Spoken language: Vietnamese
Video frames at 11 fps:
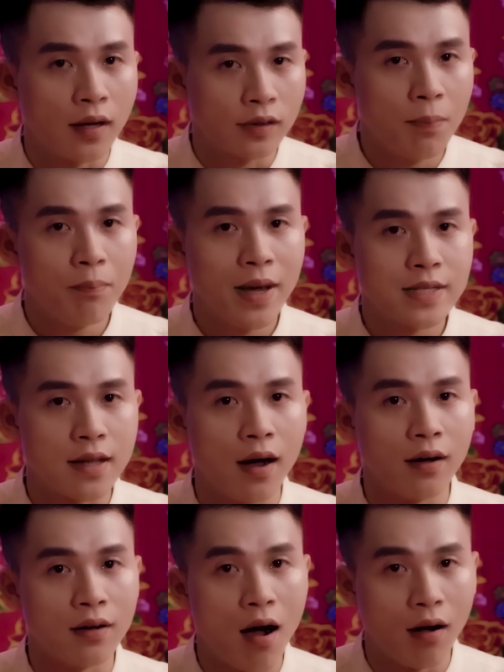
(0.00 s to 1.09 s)
Thằng Tâm bây
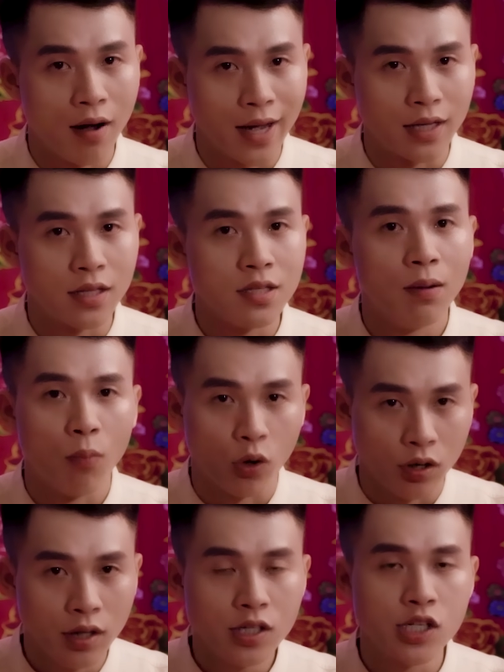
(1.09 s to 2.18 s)
giờ ngờ nghệch như một
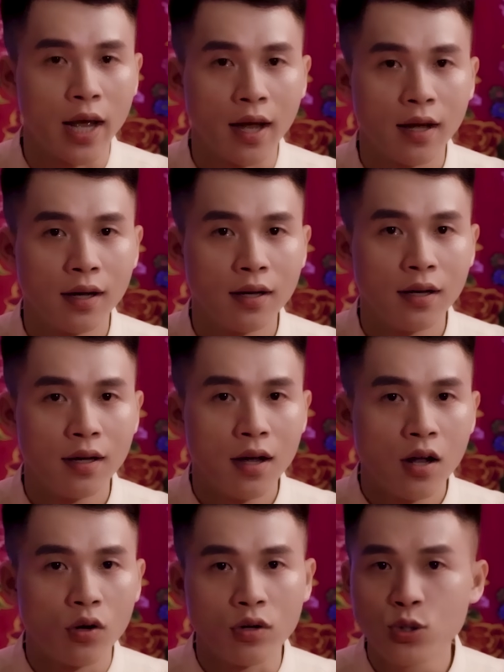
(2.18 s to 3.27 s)
đứa trẻ.
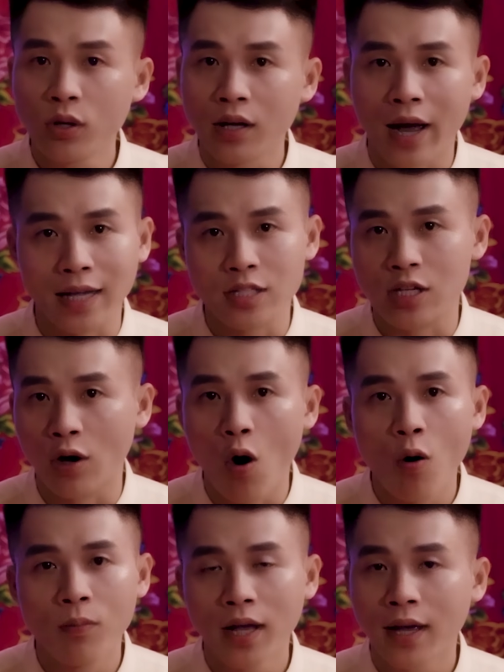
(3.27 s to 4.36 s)
Nó suốt ngày chỉ
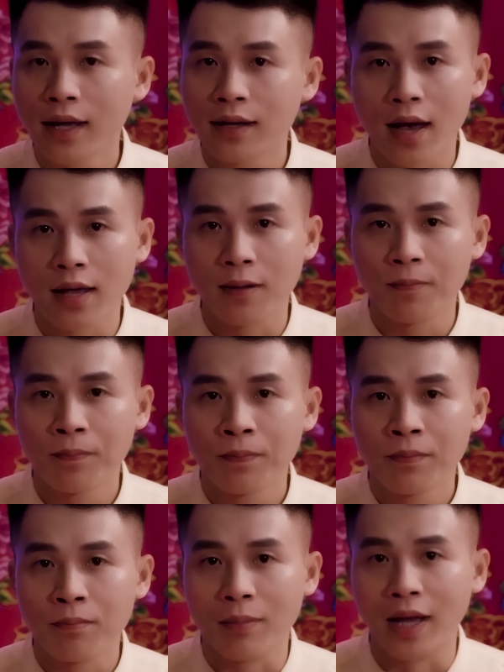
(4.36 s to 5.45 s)
ôm lấy cái cây,
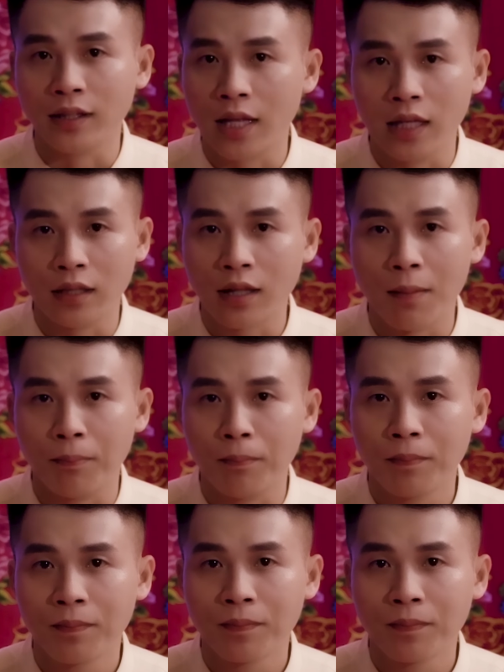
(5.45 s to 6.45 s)
miệng thì thầm: